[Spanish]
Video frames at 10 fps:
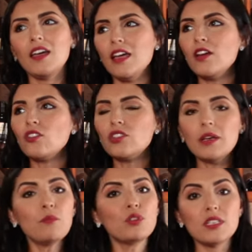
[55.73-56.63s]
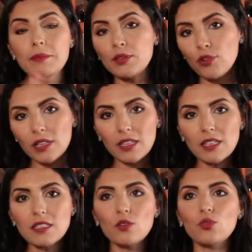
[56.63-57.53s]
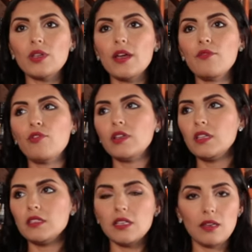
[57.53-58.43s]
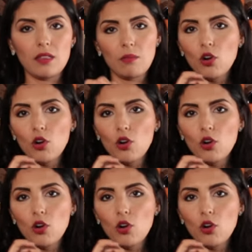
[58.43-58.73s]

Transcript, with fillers: Encontré muchísimas fuentes, encontré fuentes de,